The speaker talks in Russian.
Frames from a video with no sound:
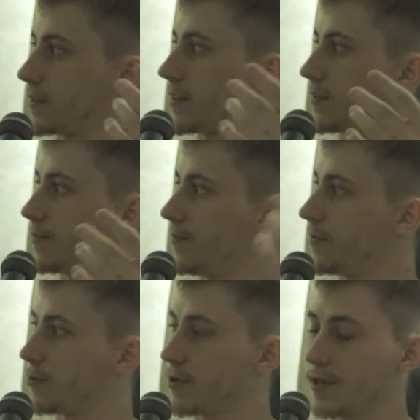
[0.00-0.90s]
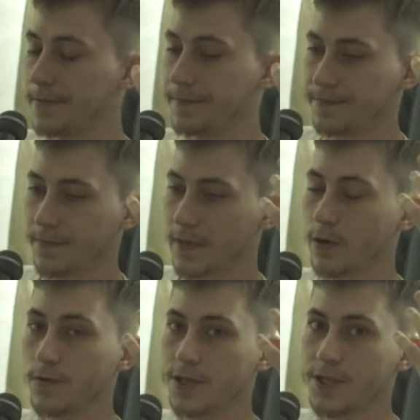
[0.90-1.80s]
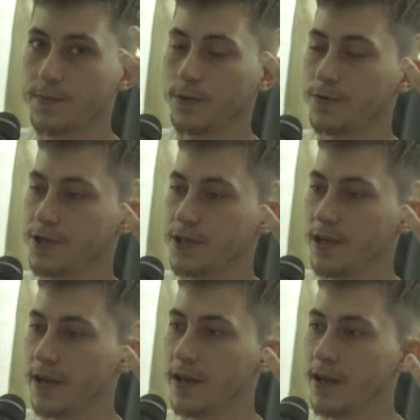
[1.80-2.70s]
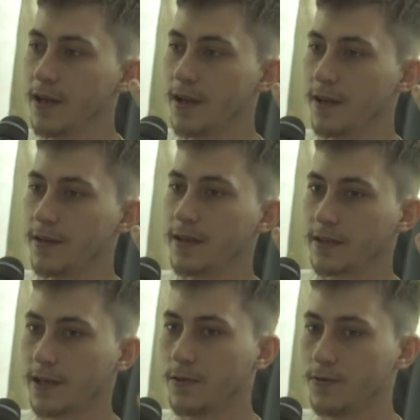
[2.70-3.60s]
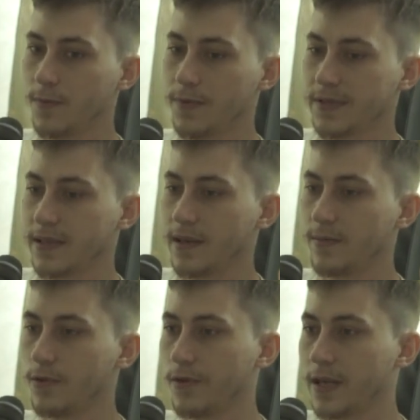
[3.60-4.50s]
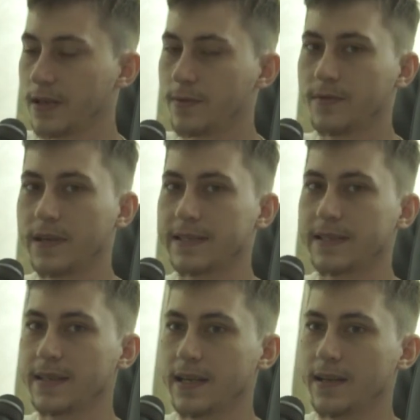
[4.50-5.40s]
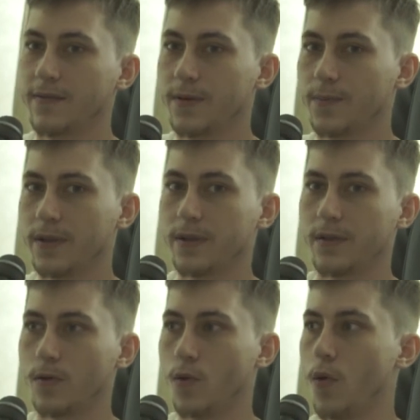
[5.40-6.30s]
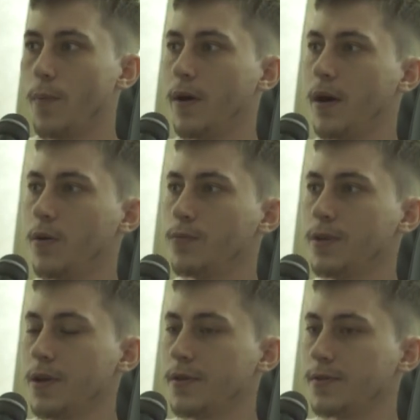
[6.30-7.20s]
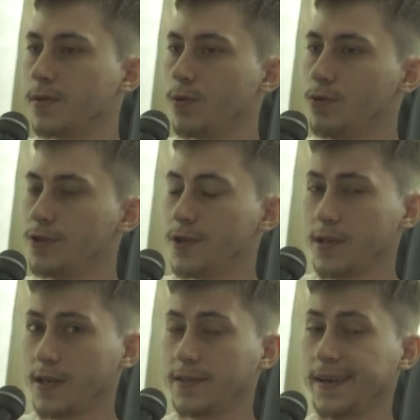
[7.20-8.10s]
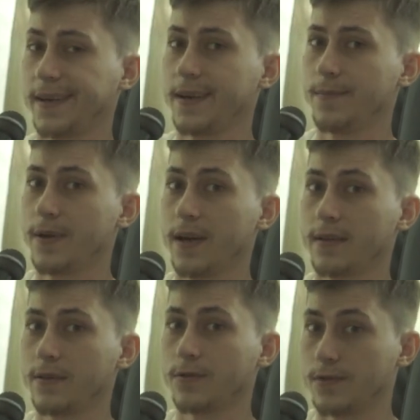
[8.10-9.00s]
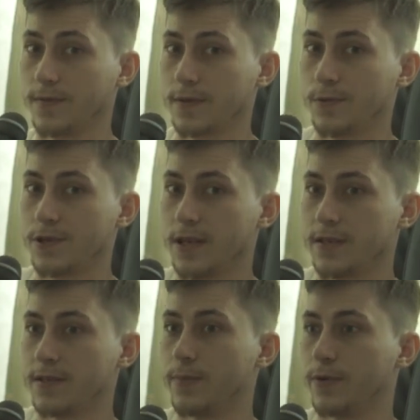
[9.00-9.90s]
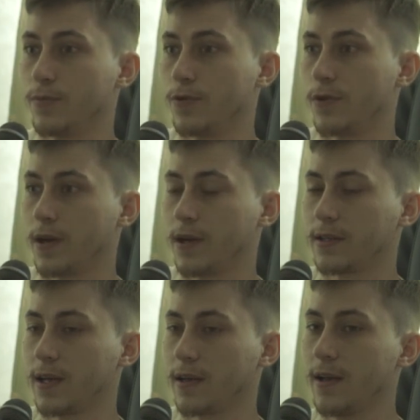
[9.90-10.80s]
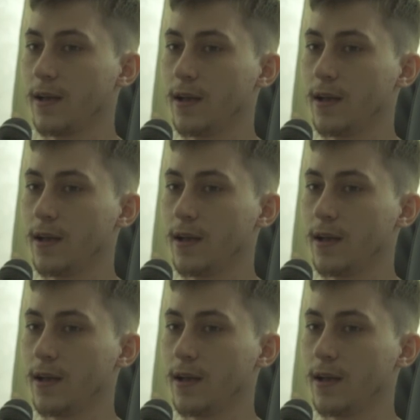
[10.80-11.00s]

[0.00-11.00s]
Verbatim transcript: От... В итоге ключи получили. Некоторые люди писали, мол, я там два задания выполнил, и опа, у меня есть ключ, а как так, ребята? То есть возмущались, типа, ну, мол, а как так?